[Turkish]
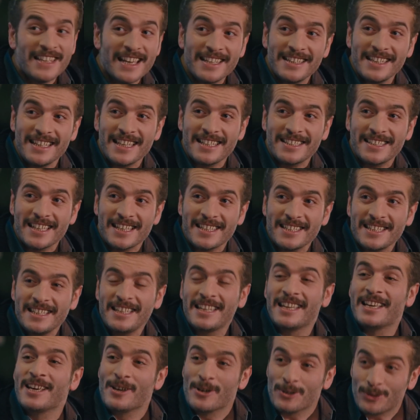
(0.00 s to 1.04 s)
Nereden istersin?
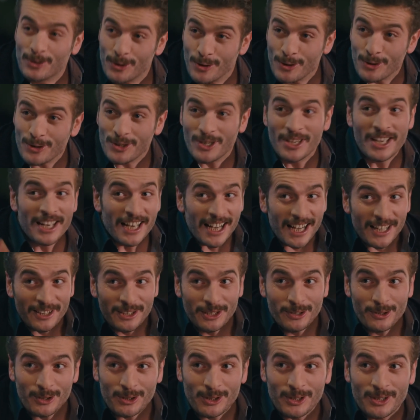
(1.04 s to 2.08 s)
Göğüs,
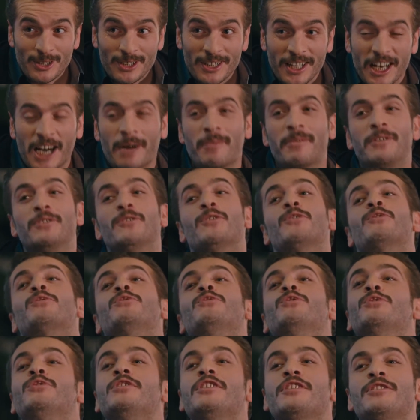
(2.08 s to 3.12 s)
antikot, ama yok
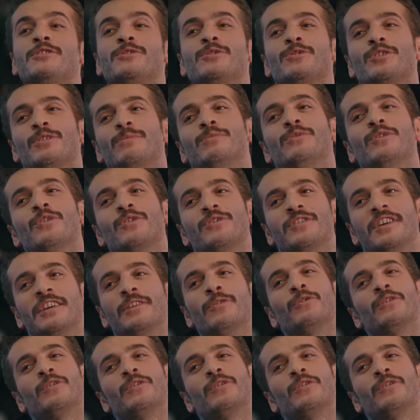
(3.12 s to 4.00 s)
ruhunu istiyorum diyorsan